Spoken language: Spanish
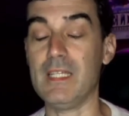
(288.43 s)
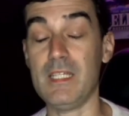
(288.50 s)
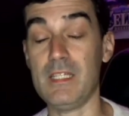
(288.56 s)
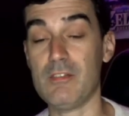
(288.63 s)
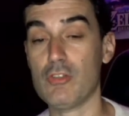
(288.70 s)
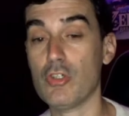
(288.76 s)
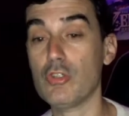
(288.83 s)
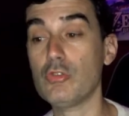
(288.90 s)
Y
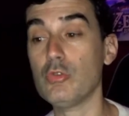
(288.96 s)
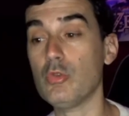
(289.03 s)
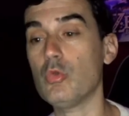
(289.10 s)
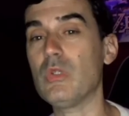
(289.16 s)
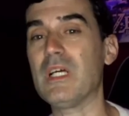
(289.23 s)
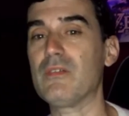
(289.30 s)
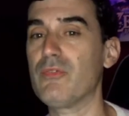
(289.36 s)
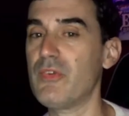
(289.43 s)
son
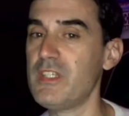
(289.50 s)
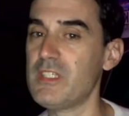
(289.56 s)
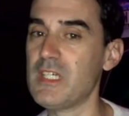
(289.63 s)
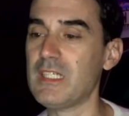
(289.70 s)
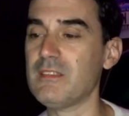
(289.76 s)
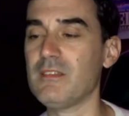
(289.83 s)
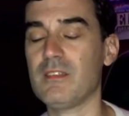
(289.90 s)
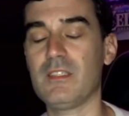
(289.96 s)
unas
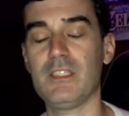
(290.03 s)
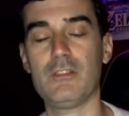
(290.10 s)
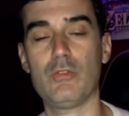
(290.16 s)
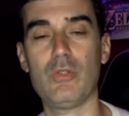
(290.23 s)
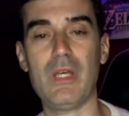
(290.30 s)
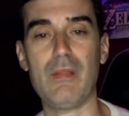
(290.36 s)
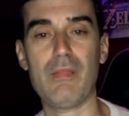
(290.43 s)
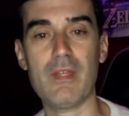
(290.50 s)
fichas que
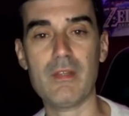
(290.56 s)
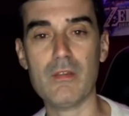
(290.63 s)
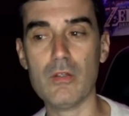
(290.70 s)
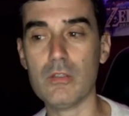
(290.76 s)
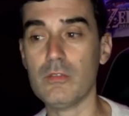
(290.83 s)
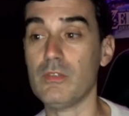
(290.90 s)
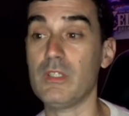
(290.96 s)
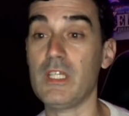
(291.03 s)
estoy
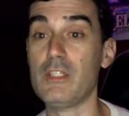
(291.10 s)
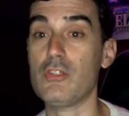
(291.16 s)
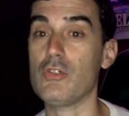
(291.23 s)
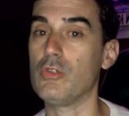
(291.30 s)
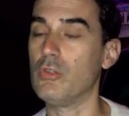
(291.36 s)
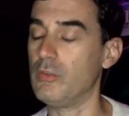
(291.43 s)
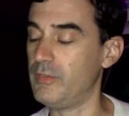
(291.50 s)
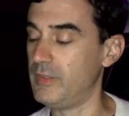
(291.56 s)
haciendo, de
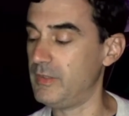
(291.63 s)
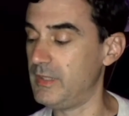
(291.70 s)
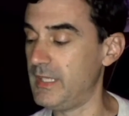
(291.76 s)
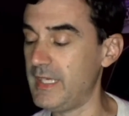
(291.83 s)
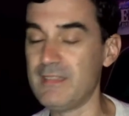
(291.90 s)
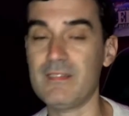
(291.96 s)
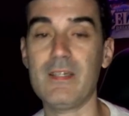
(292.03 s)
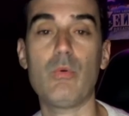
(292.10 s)
hecho
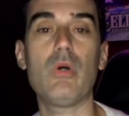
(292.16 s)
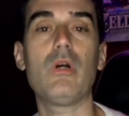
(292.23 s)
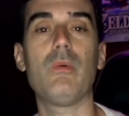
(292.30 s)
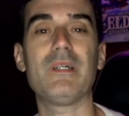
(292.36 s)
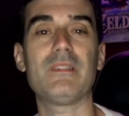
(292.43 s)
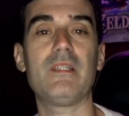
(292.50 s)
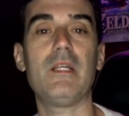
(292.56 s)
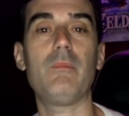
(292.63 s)
de este juego
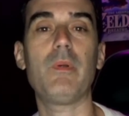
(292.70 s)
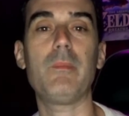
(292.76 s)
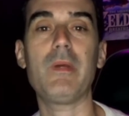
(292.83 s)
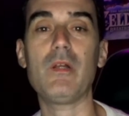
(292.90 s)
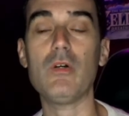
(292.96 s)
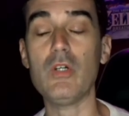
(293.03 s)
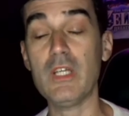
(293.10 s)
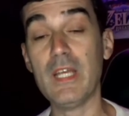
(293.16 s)
va a ser el
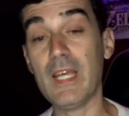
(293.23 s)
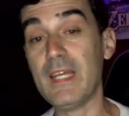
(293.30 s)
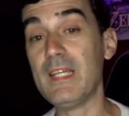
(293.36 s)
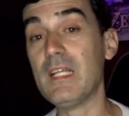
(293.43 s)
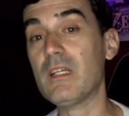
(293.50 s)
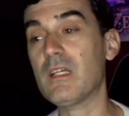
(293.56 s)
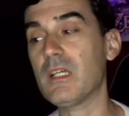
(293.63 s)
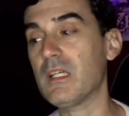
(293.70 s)
primero, en
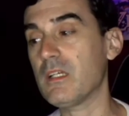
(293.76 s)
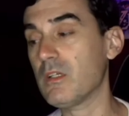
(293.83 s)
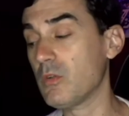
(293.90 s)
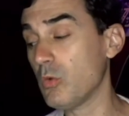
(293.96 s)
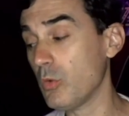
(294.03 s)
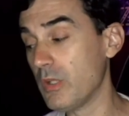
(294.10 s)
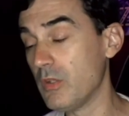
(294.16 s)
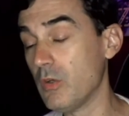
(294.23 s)
el que he
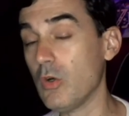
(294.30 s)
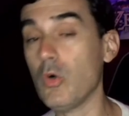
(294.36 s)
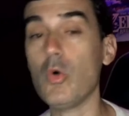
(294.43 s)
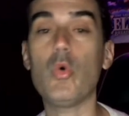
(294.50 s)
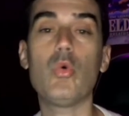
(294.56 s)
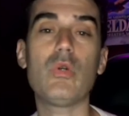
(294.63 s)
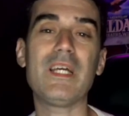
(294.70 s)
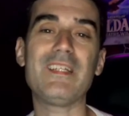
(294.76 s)
incluido
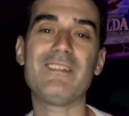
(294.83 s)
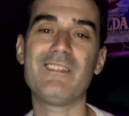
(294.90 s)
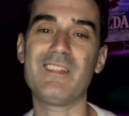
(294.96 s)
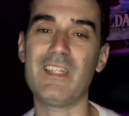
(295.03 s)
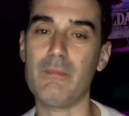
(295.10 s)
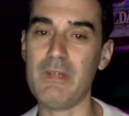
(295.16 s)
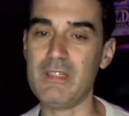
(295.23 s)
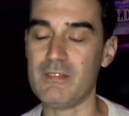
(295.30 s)
una
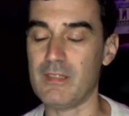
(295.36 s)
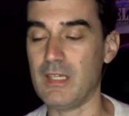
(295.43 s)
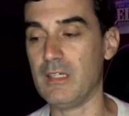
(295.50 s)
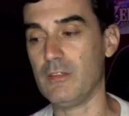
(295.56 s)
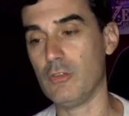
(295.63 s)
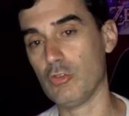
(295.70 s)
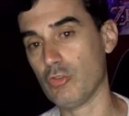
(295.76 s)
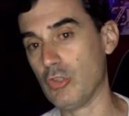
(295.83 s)
entrevista,
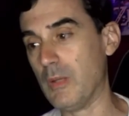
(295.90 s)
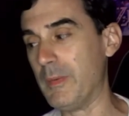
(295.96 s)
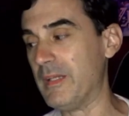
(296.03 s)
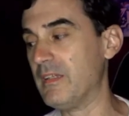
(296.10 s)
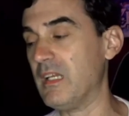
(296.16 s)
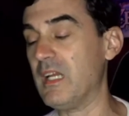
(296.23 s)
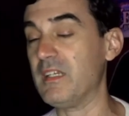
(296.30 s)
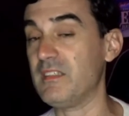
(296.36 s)
no
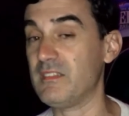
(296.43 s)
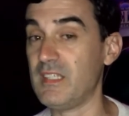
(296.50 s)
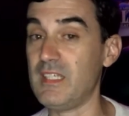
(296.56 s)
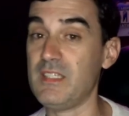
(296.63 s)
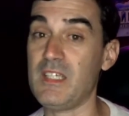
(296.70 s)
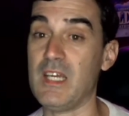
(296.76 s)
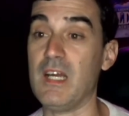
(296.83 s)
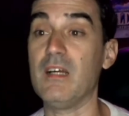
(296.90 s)
solamente la
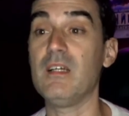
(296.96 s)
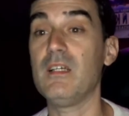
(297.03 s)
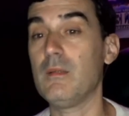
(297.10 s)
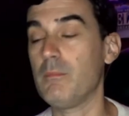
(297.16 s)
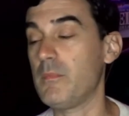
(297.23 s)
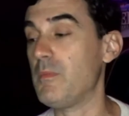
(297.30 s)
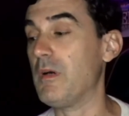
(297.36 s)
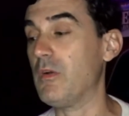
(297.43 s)
reseña,
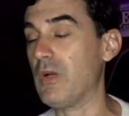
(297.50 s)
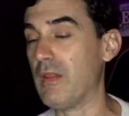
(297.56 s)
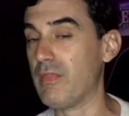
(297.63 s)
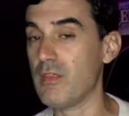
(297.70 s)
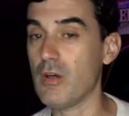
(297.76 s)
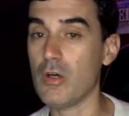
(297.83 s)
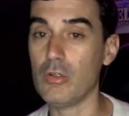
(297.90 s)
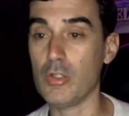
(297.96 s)
mi
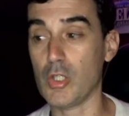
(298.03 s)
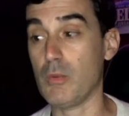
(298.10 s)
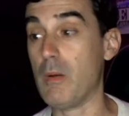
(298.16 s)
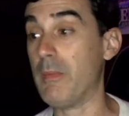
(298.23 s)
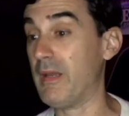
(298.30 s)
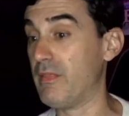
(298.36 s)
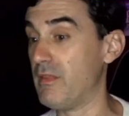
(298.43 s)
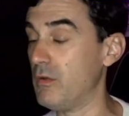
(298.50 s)
valoración, lo que me
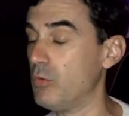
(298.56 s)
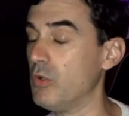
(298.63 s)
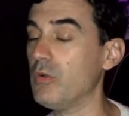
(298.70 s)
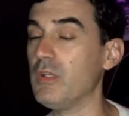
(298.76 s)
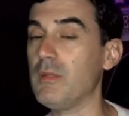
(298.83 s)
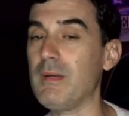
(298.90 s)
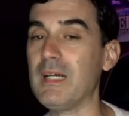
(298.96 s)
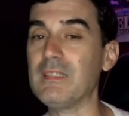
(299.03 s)
parece el juego
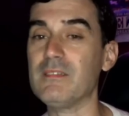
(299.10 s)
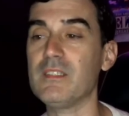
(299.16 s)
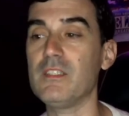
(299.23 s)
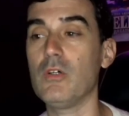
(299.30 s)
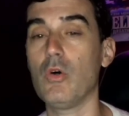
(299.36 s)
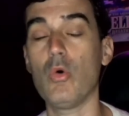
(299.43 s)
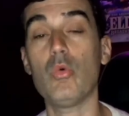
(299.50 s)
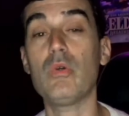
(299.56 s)
y demás,
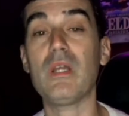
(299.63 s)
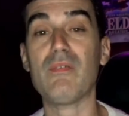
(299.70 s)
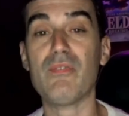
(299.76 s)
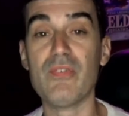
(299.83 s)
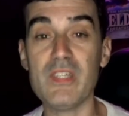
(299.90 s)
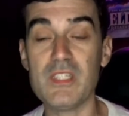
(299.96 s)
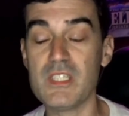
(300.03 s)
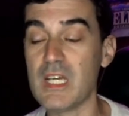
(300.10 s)
sino una
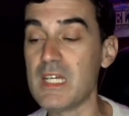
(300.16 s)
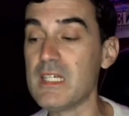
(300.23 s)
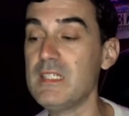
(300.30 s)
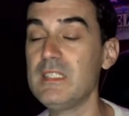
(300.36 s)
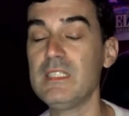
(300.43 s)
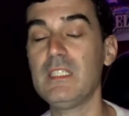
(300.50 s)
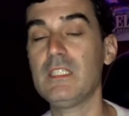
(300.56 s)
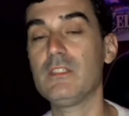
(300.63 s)
ficha
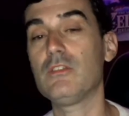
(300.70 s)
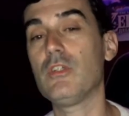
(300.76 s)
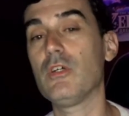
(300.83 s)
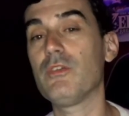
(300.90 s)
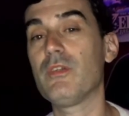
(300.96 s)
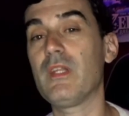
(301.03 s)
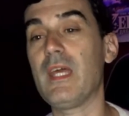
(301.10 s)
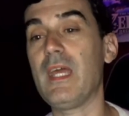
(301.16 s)

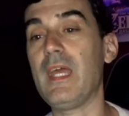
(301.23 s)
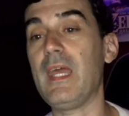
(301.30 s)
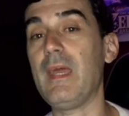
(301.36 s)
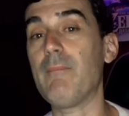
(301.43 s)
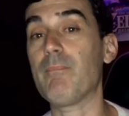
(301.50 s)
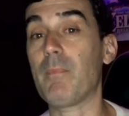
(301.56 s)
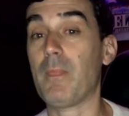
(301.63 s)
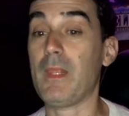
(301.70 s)

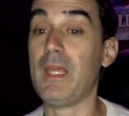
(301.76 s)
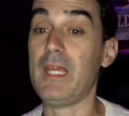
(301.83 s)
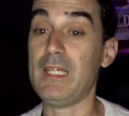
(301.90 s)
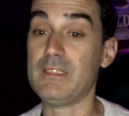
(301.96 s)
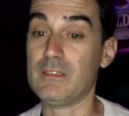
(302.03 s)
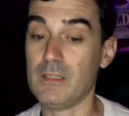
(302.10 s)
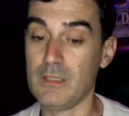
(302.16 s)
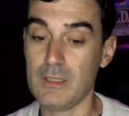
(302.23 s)
donde
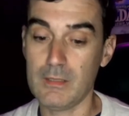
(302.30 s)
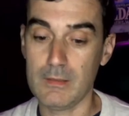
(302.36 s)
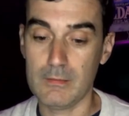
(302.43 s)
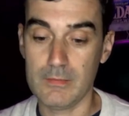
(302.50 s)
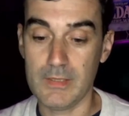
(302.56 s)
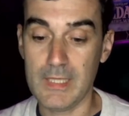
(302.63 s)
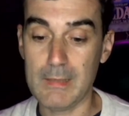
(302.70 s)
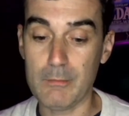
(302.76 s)
es,
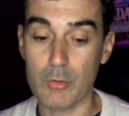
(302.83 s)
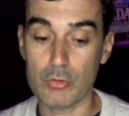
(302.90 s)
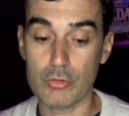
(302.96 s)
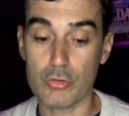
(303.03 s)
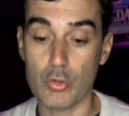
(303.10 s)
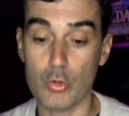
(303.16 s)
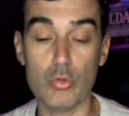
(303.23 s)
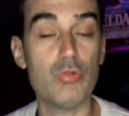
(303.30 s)
digamos,
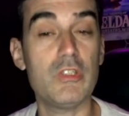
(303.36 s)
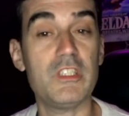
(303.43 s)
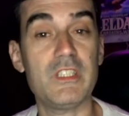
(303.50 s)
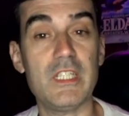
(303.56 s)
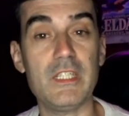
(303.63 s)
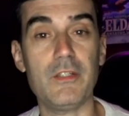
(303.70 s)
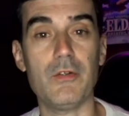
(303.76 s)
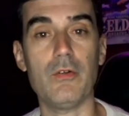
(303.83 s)
con un
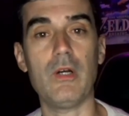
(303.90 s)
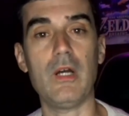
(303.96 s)
diseño